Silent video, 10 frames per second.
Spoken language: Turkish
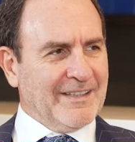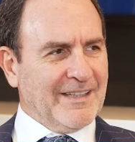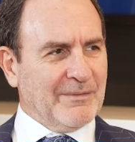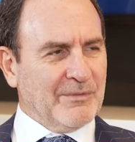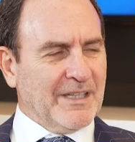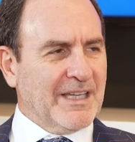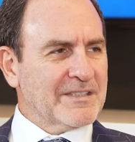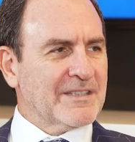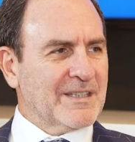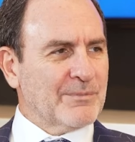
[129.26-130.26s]
edelim diye.
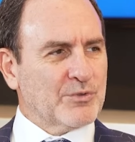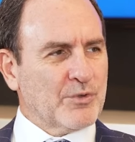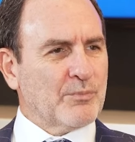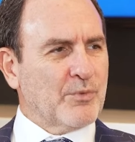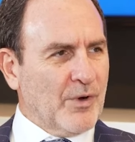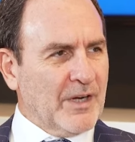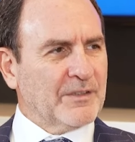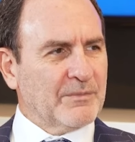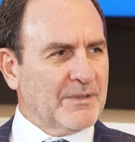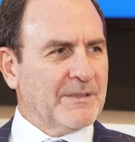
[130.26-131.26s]
Aslında bu çok
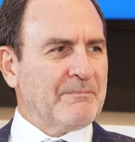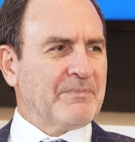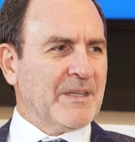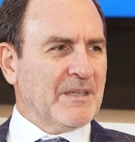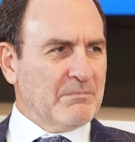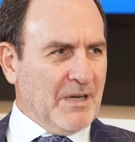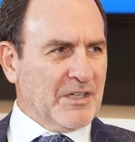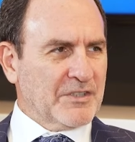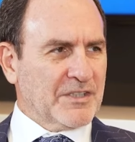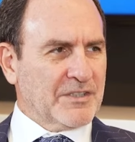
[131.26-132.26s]
proaktif bir
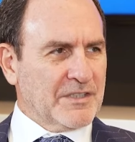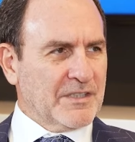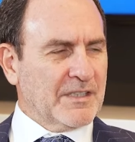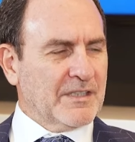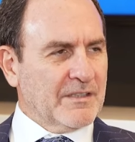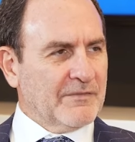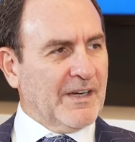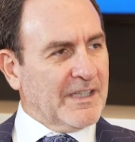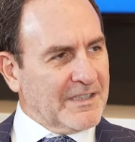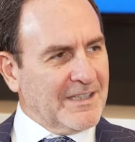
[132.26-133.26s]
bakış açısı değil.
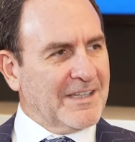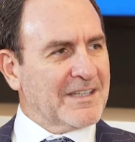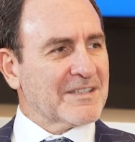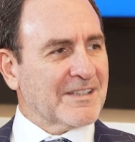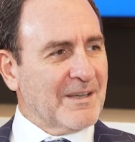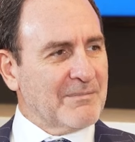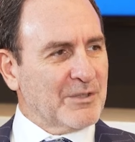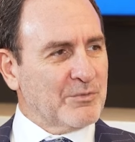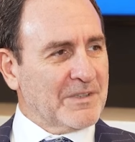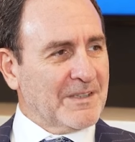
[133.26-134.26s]
Fakat yeni nesilden ben
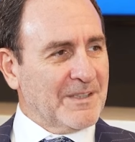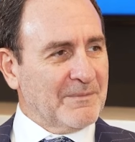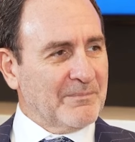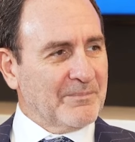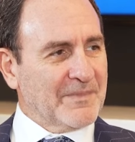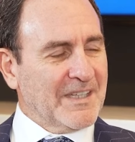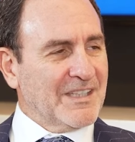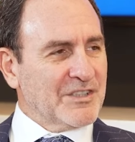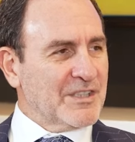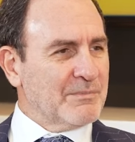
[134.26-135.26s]
ümitliyim.
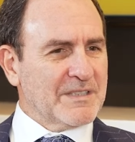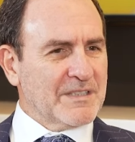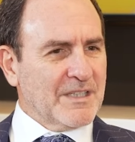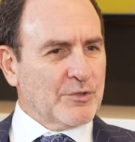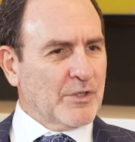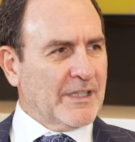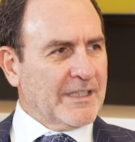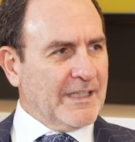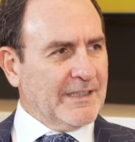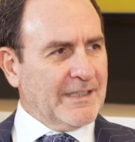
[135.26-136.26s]
Şimdi biz şöyle
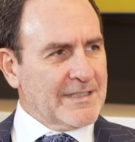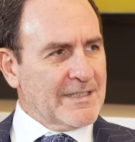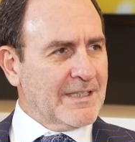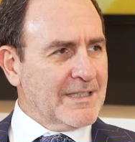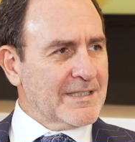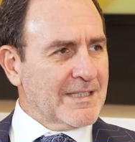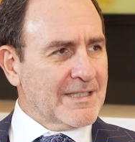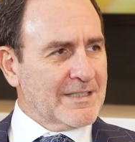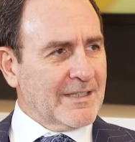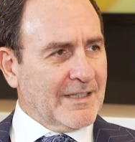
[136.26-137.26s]
yeni nesil ile eski
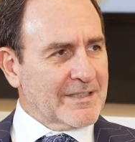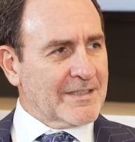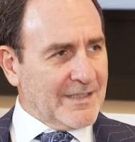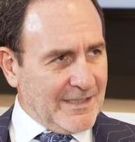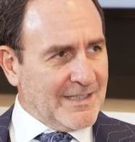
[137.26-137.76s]
neslin arasındaki